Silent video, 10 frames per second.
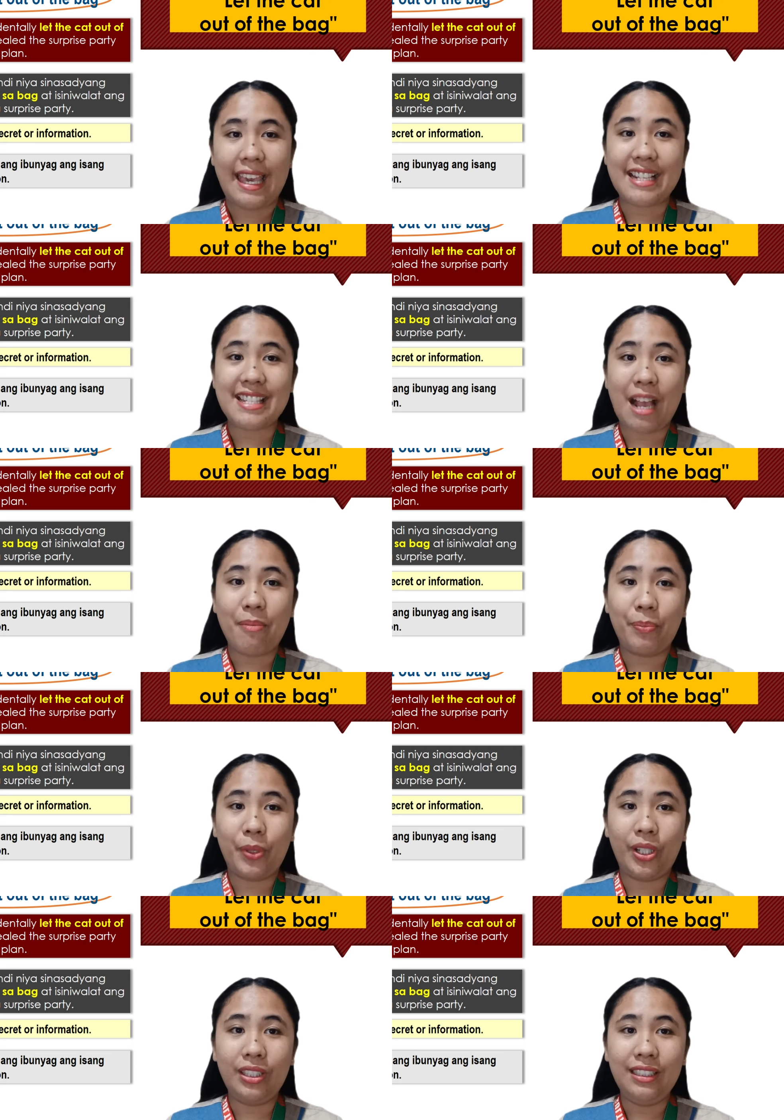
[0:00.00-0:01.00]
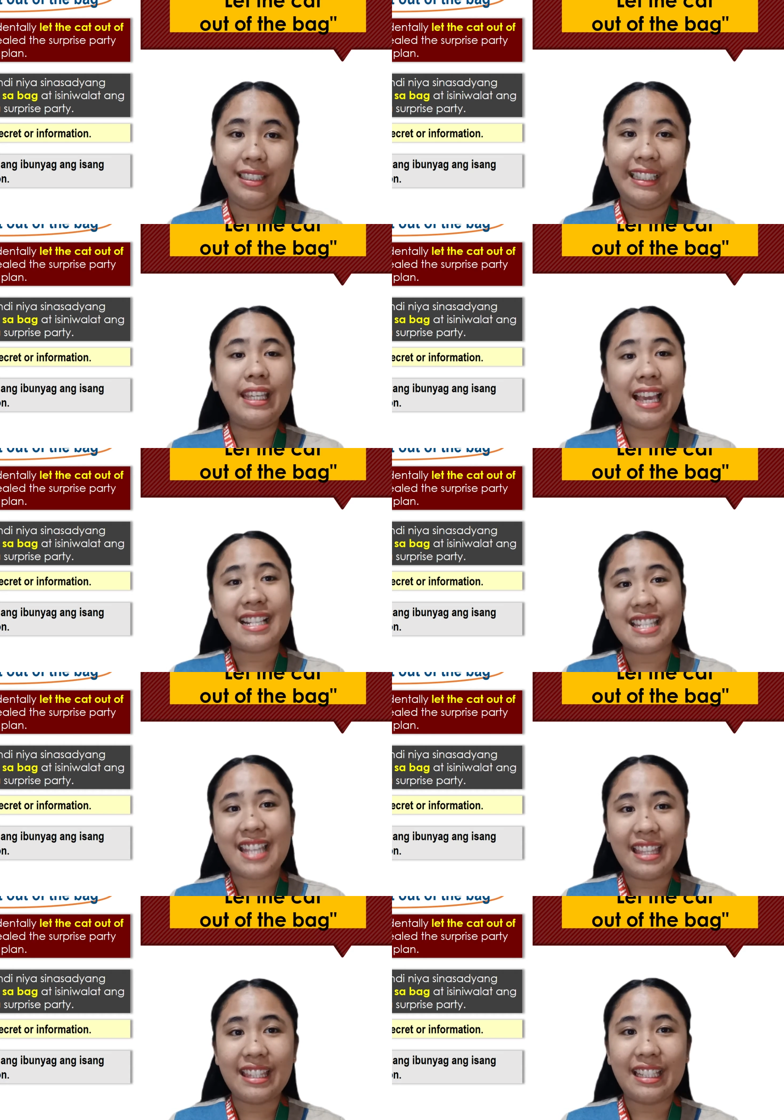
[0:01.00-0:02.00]
Example, he
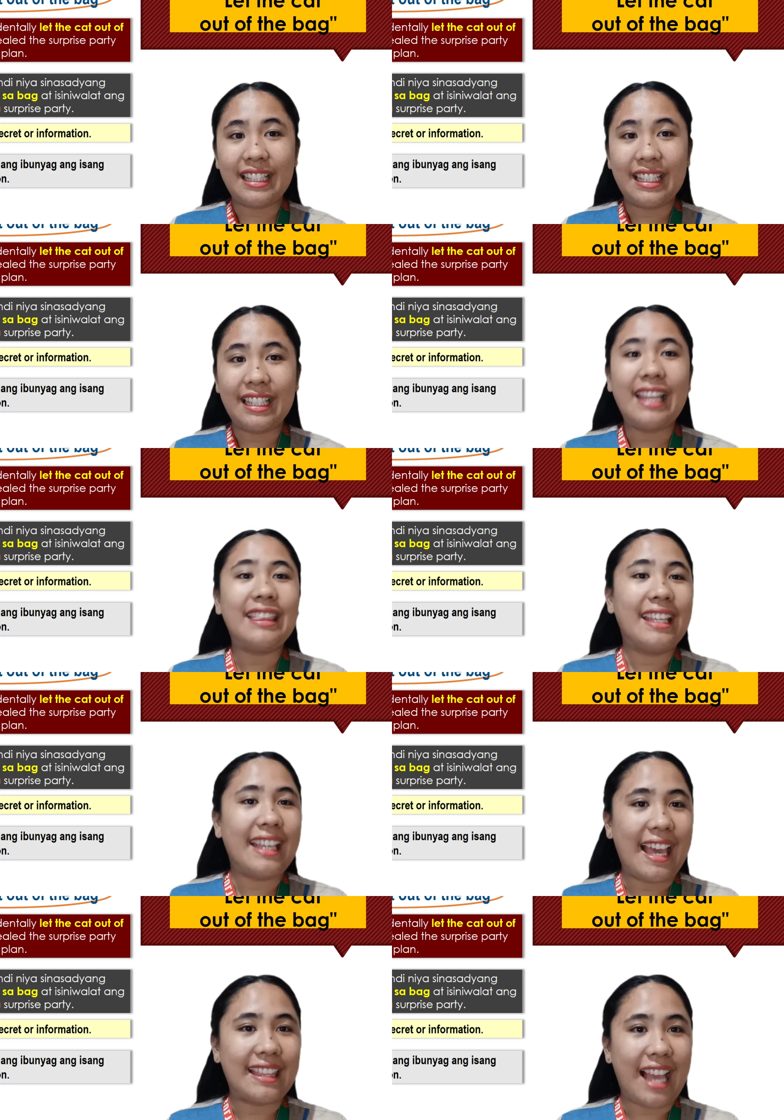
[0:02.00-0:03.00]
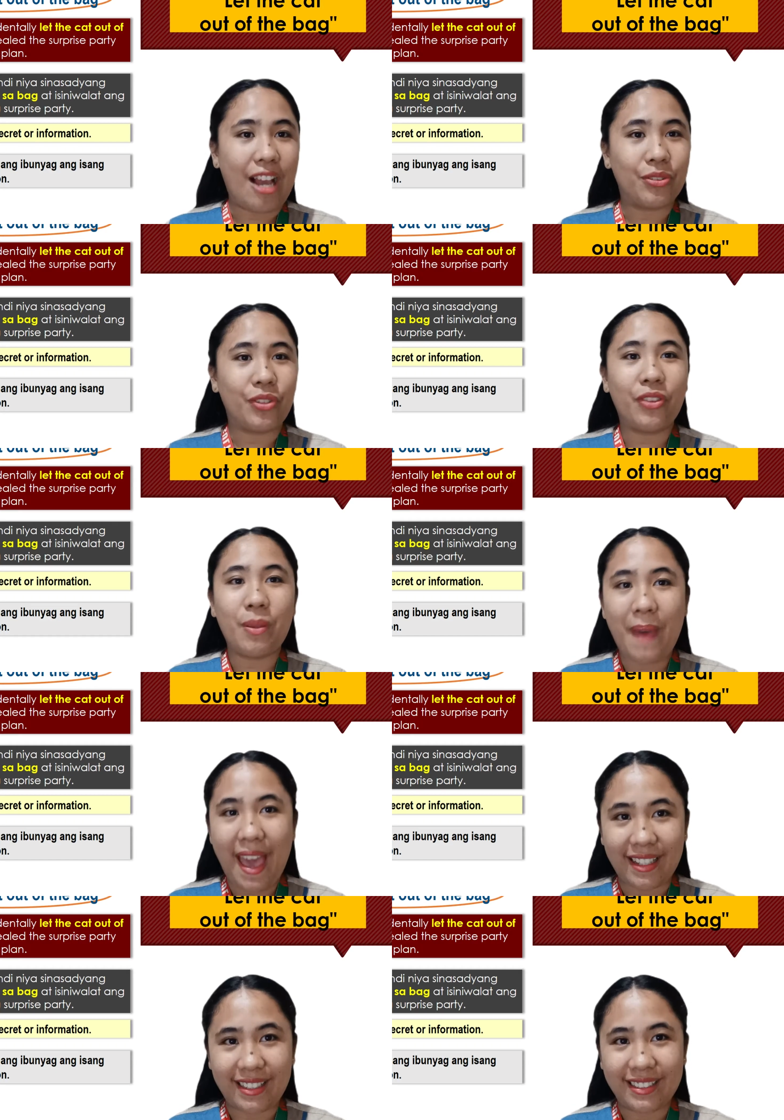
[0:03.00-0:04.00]
accidentally let the cat out of the
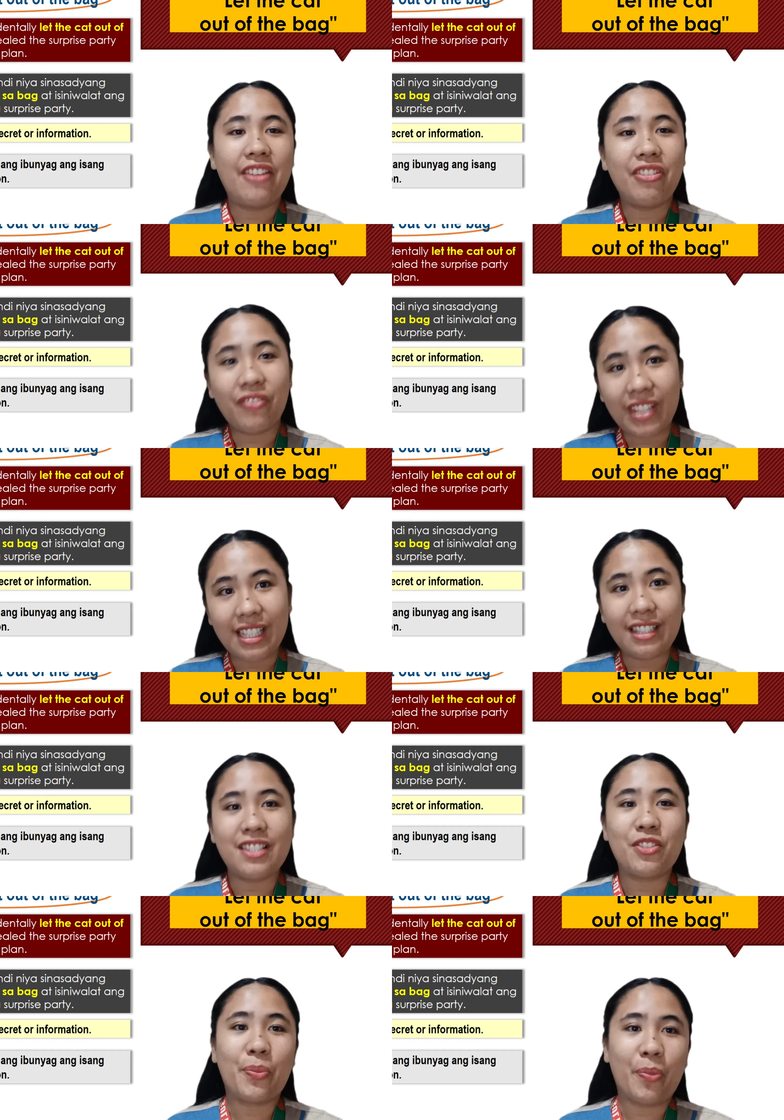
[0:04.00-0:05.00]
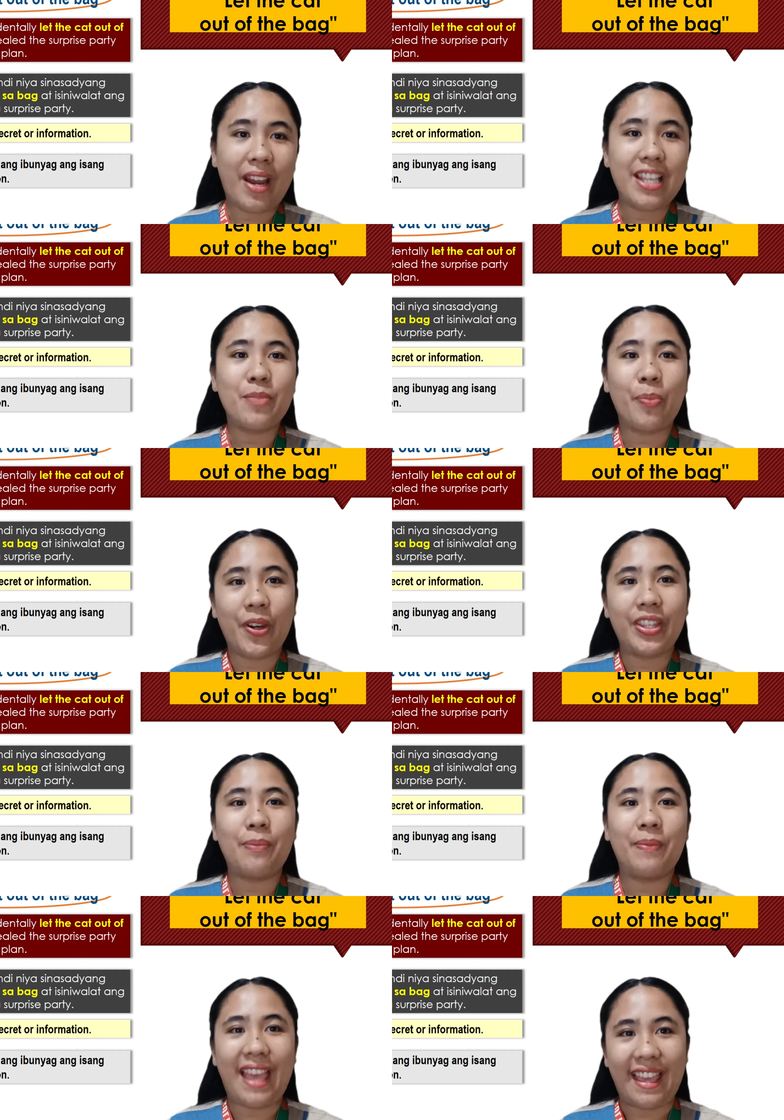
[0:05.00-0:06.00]
bag and revealed the surprise party
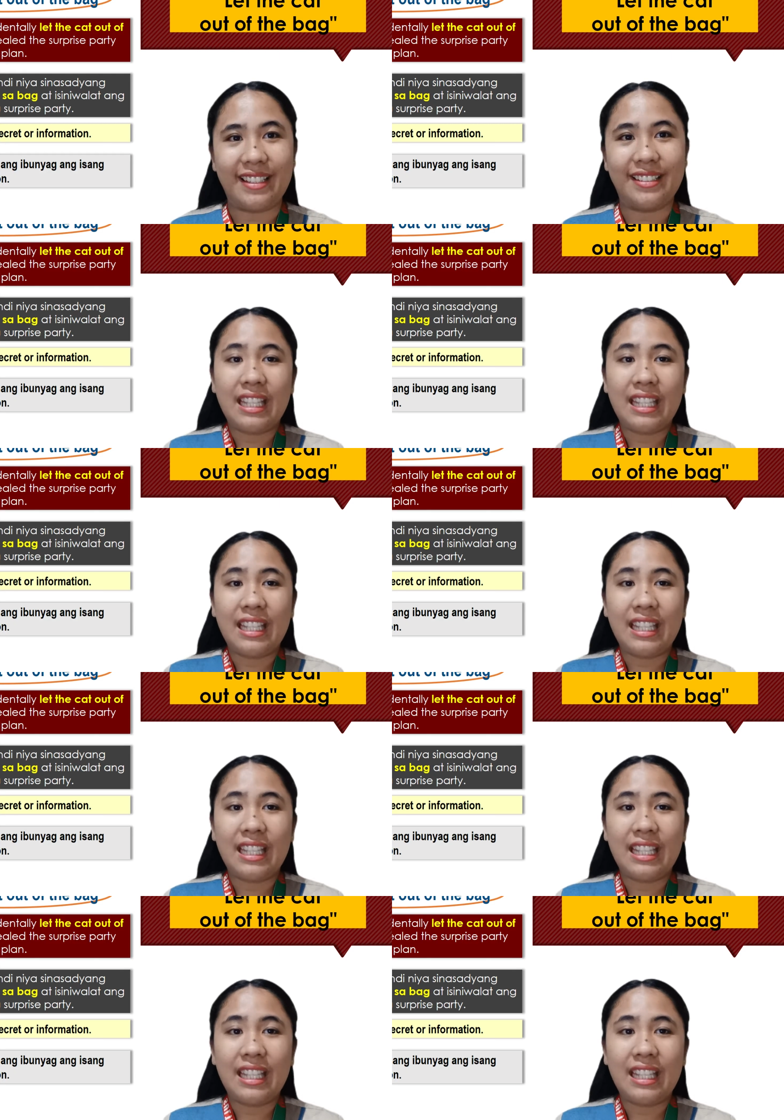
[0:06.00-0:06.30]
plan.